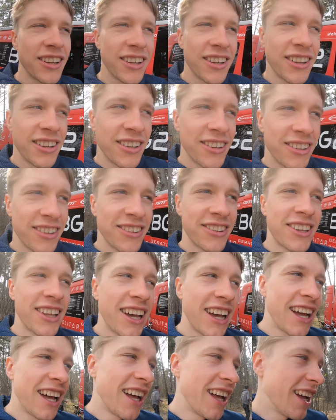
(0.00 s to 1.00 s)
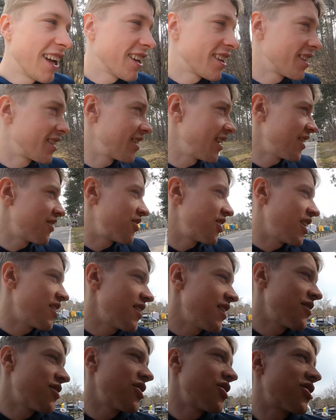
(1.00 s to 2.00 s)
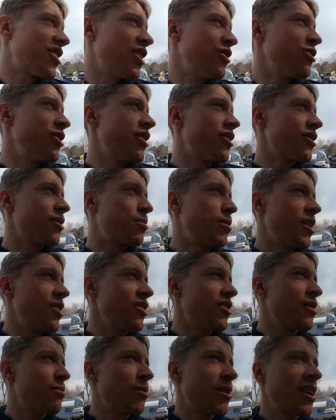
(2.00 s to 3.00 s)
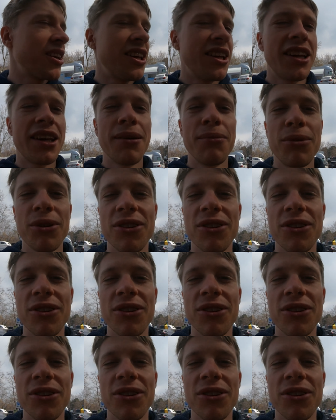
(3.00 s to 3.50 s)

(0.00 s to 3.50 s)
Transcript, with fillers: Dobrze, tak, ja, ja zawsze szanuję rozpierdziel z parkingiem,